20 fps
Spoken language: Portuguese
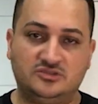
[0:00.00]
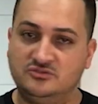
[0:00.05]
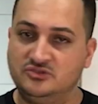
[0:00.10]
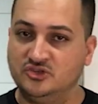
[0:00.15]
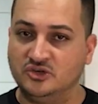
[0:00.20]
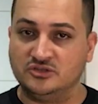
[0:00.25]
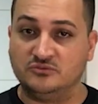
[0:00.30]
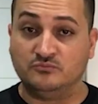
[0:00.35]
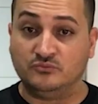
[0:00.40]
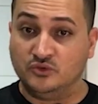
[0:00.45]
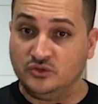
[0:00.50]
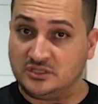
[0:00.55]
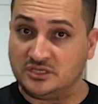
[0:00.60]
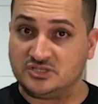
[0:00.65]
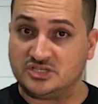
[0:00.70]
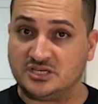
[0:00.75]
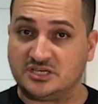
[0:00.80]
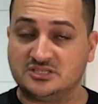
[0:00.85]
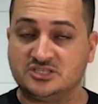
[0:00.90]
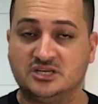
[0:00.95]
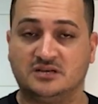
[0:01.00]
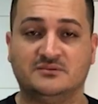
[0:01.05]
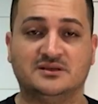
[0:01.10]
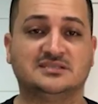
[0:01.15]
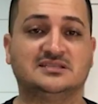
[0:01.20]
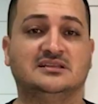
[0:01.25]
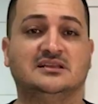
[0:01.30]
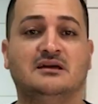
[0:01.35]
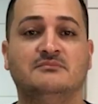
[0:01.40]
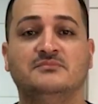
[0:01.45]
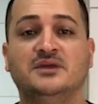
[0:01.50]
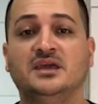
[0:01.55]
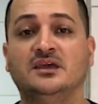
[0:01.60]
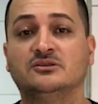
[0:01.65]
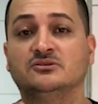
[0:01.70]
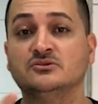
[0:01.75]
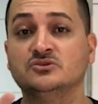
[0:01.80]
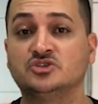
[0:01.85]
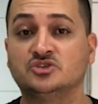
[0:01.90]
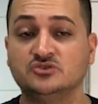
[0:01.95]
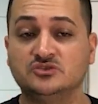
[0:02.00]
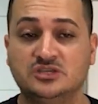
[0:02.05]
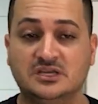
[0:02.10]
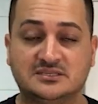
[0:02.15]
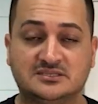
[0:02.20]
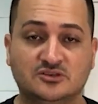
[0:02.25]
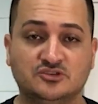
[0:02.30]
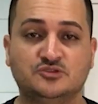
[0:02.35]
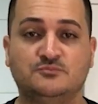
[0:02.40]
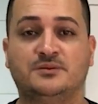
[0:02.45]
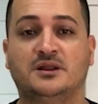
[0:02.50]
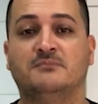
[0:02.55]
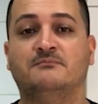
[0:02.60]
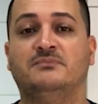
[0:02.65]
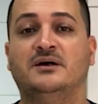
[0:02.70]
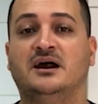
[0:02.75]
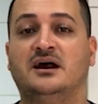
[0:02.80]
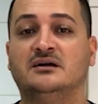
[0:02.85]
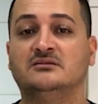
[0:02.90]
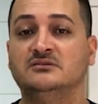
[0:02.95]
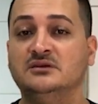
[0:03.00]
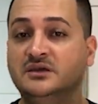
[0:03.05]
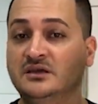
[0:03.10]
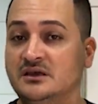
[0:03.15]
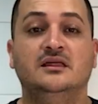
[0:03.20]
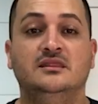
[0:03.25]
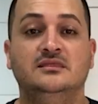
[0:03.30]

dou muitas dicas de armazenamento, sugestão de preparo.